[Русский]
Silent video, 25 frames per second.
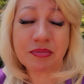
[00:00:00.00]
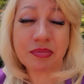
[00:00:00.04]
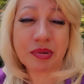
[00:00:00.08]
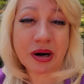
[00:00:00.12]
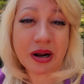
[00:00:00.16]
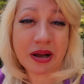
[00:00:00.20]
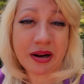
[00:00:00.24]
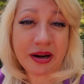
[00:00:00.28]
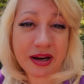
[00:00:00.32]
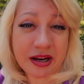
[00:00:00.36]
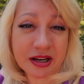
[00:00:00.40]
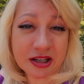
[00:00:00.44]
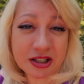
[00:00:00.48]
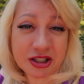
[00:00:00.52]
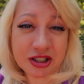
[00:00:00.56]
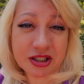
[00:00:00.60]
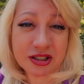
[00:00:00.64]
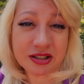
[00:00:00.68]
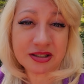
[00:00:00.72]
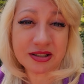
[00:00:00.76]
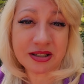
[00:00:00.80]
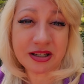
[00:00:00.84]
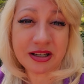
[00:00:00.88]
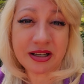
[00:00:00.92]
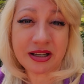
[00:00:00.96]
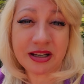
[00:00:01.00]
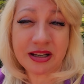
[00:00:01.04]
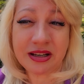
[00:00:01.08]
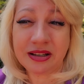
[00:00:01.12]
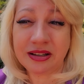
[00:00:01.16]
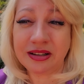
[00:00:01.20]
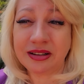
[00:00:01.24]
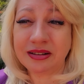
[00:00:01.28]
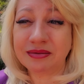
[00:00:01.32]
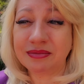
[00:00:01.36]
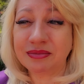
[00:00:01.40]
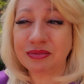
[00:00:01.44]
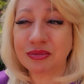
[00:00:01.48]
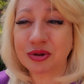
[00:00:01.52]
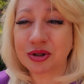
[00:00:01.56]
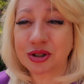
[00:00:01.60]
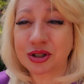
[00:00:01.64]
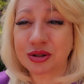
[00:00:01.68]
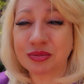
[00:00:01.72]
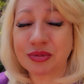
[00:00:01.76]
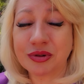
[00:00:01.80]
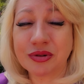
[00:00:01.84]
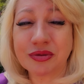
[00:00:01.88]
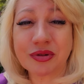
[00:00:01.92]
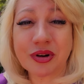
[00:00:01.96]
прорежете и,
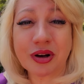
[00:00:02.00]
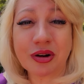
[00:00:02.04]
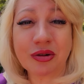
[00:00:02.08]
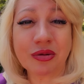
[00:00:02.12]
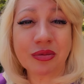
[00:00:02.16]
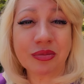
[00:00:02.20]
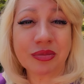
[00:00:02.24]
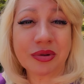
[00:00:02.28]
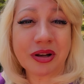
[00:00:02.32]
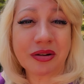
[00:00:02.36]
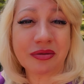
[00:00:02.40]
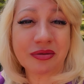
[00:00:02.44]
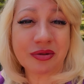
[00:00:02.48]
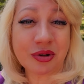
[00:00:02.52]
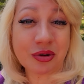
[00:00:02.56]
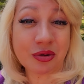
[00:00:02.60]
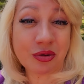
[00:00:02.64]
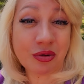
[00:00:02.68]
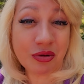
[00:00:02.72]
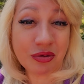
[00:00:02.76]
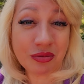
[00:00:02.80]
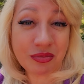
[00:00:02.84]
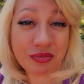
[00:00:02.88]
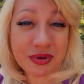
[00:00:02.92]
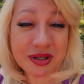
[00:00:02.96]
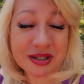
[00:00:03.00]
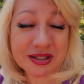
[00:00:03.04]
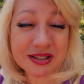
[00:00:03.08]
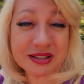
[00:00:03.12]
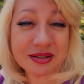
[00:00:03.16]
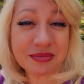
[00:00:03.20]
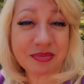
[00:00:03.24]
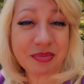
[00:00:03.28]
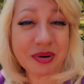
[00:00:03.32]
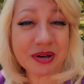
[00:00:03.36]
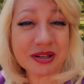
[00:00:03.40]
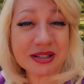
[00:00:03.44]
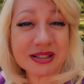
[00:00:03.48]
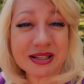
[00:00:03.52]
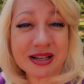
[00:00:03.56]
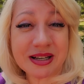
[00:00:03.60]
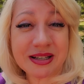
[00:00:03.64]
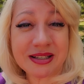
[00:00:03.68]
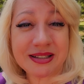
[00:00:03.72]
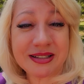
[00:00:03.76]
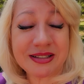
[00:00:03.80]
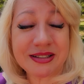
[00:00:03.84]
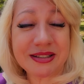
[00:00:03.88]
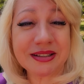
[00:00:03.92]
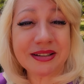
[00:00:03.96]
может быть, в каком-то в другом месте
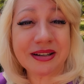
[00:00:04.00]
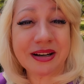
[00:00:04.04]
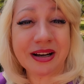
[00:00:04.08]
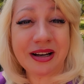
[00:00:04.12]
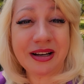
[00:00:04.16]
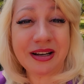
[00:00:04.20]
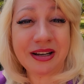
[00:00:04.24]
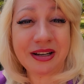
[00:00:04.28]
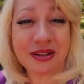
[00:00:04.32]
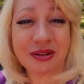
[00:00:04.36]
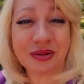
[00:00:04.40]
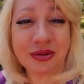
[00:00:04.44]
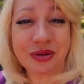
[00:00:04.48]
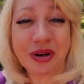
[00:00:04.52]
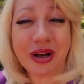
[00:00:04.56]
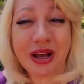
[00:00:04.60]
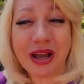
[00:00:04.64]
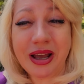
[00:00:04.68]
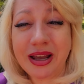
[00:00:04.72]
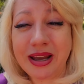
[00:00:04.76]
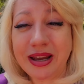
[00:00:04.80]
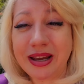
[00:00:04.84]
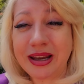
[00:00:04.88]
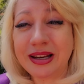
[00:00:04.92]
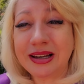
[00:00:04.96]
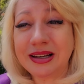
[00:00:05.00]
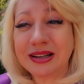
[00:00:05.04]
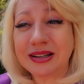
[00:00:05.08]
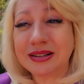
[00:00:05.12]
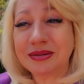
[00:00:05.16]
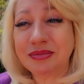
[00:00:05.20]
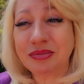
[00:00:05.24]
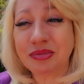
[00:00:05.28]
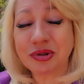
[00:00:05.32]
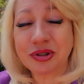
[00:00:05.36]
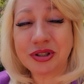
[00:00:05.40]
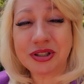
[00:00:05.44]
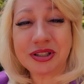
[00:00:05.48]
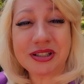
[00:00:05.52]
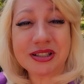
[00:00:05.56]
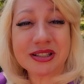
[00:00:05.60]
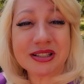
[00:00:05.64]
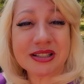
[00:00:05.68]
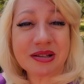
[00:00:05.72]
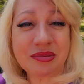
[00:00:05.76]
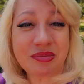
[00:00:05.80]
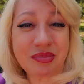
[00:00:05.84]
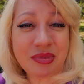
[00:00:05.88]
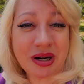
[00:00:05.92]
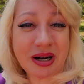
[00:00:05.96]
посадите калину, или будете
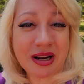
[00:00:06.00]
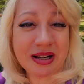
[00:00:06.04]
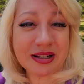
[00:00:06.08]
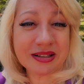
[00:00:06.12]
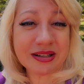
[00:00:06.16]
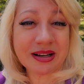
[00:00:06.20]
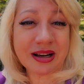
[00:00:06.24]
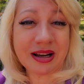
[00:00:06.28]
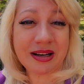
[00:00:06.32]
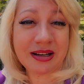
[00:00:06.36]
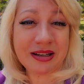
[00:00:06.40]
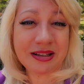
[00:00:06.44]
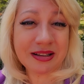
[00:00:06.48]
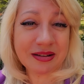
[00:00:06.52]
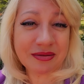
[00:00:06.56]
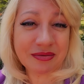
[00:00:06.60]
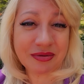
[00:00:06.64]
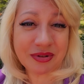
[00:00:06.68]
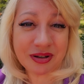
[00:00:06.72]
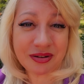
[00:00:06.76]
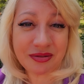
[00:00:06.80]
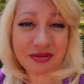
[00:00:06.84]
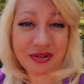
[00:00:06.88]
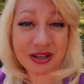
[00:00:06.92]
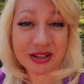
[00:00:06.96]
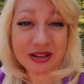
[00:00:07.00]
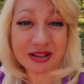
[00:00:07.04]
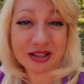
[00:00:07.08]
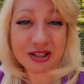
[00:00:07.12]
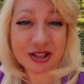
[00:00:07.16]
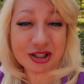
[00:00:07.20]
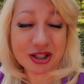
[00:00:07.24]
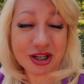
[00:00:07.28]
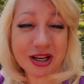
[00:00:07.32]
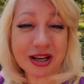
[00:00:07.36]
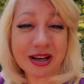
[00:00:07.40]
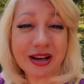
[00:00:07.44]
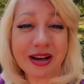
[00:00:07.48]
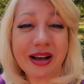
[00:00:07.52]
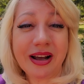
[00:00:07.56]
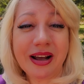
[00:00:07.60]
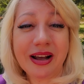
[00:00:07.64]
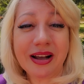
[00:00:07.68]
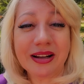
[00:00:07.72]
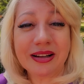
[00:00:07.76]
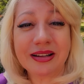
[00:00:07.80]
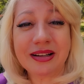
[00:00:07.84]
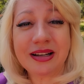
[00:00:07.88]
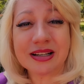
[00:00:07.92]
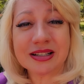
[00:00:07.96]
собирать калиновые веточки
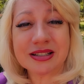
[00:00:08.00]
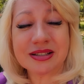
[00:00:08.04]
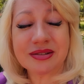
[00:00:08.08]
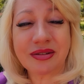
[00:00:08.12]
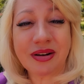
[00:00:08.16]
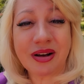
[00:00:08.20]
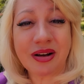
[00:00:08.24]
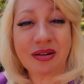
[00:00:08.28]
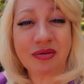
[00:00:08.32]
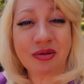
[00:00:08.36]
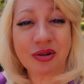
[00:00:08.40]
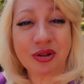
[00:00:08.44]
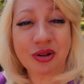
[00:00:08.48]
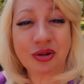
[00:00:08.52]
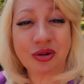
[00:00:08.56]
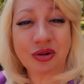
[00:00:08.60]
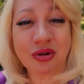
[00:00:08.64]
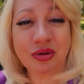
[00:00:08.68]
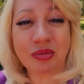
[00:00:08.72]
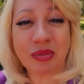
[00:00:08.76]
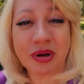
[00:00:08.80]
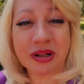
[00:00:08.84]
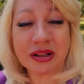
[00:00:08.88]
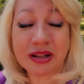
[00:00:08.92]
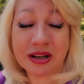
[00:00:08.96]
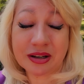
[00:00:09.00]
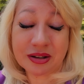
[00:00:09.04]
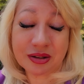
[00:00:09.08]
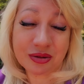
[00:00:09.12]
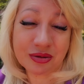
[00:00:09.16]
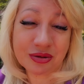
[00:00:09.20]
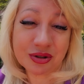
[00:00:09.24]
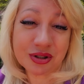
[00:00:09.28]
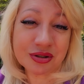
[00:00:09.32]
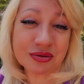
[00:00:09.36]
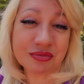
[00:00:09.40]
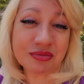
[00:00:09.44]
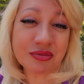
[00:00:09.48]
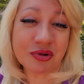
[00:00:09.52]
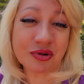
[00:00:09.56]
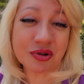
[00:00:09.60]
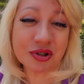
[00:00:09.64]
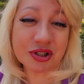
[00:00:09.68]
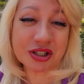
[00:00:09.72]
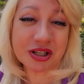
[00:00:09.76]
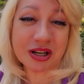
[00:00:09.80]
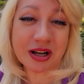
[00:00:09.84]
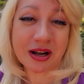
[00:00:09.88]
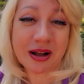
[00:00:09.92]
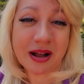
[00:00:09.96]
для своего дома, так тоже
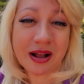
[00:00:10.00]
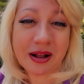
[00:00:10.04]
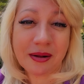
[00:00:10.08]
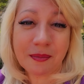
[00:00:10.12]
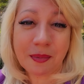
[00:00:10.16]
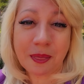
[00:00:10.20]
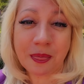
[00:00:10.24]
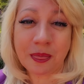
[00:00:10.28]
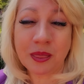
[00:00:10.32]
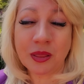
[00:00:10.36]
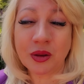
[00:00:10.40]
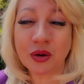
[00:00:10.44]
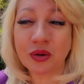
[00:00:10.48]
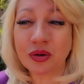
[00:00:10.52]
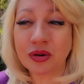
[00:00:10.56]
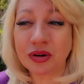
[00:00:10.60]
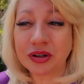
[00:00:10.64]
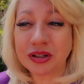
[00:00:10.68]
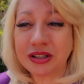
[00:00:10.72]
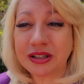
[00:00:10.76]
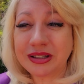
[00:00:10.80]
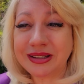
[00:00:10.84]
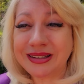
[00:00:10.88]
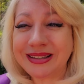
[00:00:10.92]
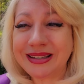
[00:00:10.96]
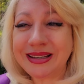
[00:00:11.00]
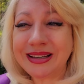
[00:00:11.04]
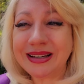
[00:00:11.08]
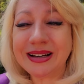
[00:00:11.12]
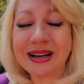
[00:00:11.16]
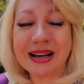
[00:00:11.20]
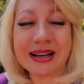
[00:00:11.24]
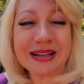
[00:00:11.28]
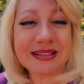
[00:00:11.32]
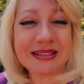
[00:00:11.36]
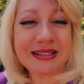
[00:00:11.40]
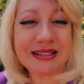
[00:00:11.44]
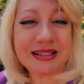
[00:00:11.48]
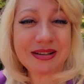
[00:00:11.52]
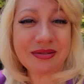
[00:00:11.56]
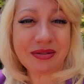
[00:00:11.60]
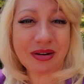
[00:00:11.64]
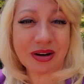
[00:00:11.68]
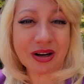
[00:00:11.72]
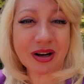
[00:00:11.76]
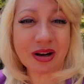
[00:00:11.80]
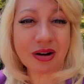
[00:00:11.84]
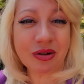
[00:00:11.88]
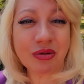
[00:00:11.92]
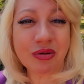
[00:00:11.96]
можно. Но
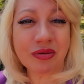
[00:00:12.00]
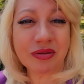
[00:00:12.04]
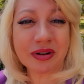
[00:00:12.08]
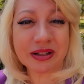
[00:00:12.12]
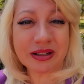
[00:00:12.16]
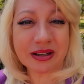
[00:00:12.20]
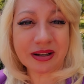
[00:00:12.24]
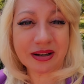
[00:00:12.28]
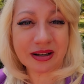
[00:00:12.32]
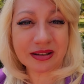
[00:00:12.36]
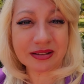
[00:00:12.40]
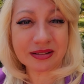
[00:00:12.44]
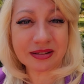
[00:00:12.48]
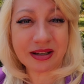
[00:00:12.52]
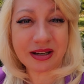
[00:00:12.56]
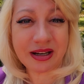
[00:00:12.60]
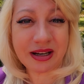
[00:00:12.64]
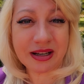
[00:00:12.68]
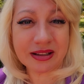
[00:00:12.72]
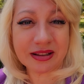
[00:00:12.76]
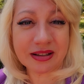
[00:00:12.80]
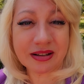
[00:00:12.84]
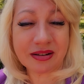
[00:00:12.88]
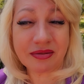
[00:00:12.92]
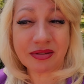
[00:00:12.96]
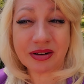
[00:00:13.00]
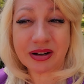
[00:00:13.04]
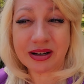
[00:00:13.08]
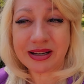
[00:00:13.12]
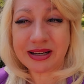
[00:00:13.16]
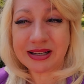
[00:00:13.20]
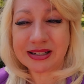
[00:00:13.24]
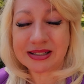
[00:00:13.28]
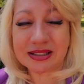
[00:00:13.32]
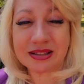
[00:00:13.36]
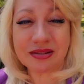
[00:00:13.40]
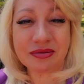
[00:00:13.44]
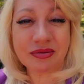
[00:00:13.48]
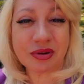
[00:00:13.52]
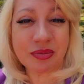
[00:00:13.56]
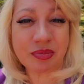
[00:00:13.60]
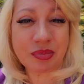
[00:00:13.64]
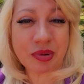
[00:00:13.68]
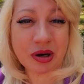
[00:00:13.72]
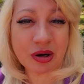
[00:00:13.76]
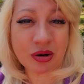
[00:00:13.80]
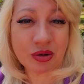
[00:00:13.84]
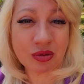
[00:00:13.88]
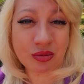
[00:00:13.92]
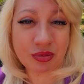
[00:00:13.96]
негатива какого-то конкретного, если вы
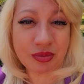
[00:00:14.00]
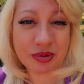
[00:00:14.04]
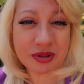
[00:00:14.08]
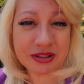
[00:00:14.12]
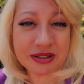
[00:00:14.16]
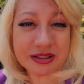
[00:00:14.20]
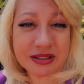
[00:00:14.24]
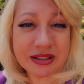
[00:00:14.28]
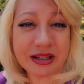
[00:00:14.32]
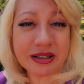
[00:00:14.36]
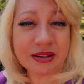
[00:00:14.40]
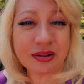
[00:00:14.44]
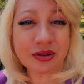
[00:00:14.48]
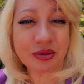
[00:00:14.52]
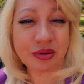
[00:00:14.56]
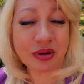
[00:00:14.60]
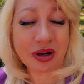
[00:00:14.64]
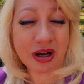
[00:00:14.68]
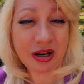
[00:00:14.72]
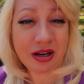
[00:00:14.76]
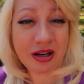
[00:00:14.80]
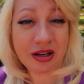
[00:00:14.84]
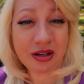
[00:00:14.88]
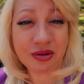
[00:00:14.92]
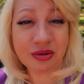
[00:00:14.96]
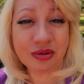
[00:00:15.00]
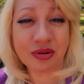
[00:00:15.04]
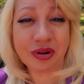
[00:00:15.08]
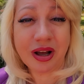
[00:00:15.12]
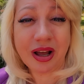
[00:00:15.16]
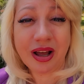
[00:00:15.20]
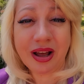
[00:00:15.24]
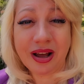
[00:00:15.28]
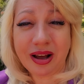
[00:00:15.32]
прорубите эту калину,